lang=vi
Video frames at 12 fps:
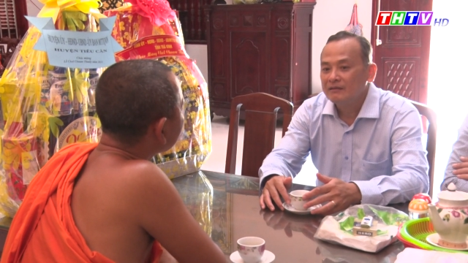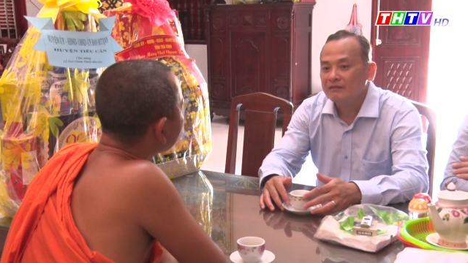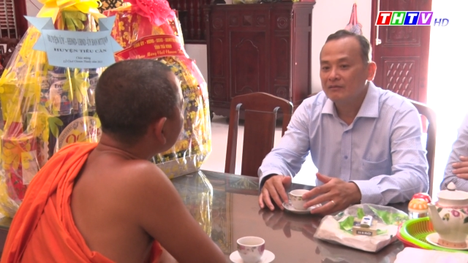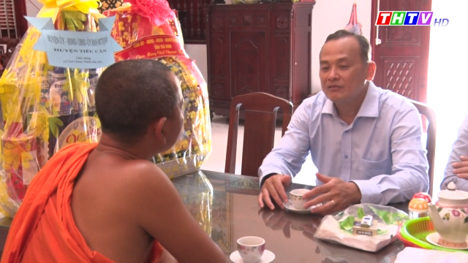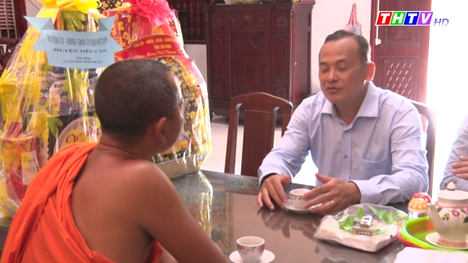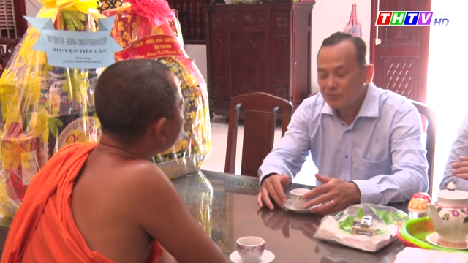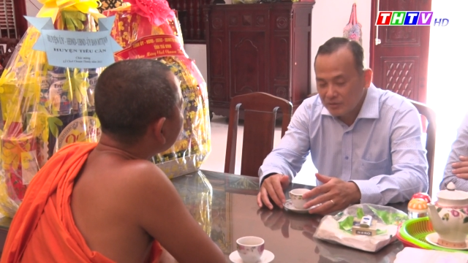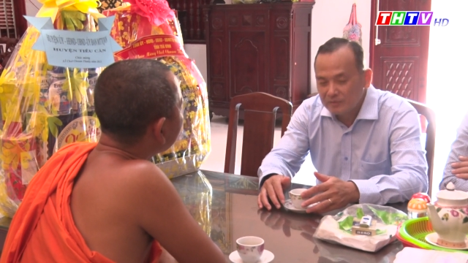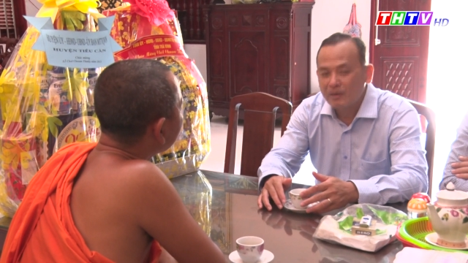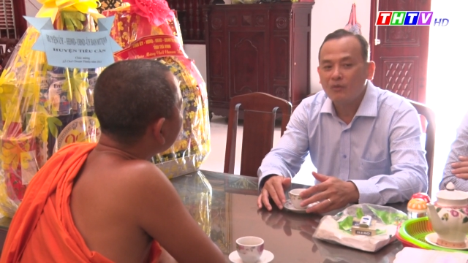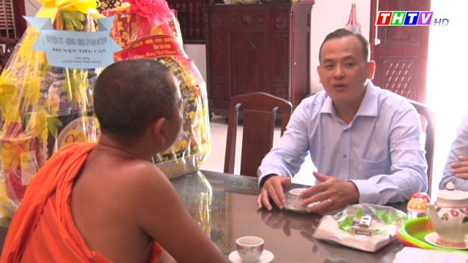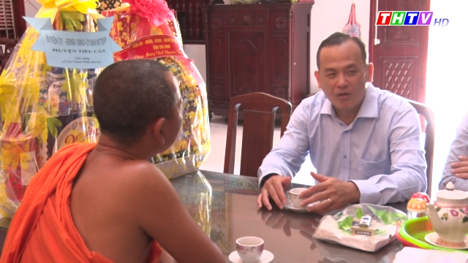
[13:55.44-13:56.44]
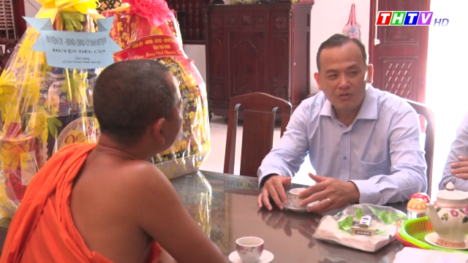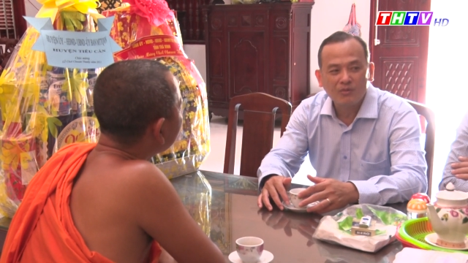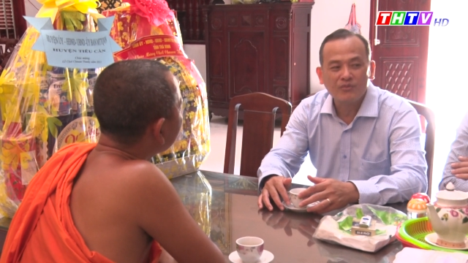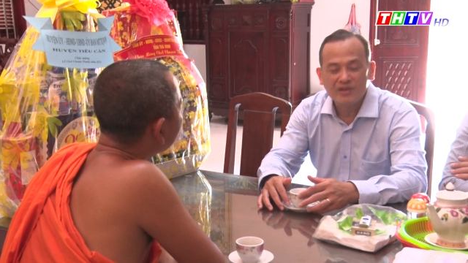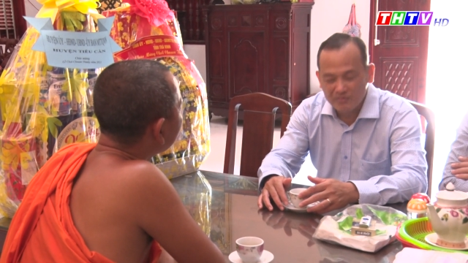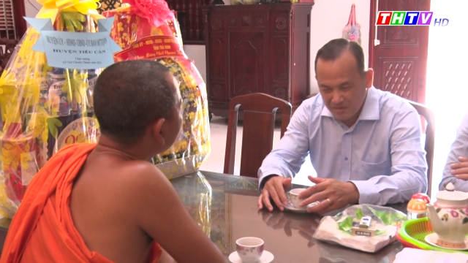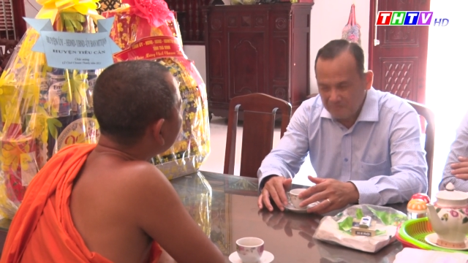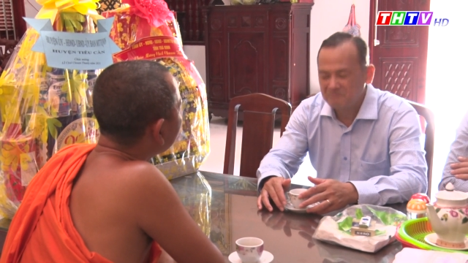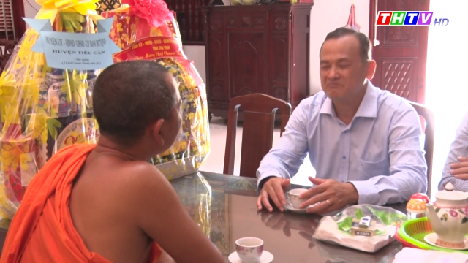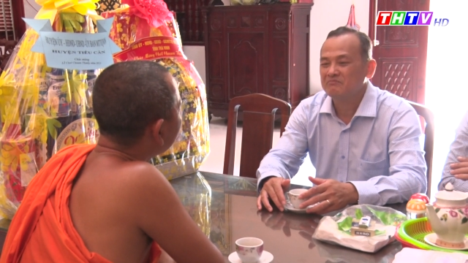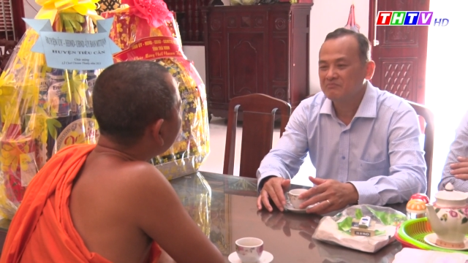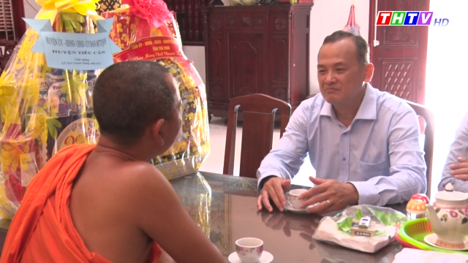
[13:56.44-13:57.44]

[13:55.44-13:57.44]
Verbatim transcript: kinh tế, văn hóa xã hội, quốc phòng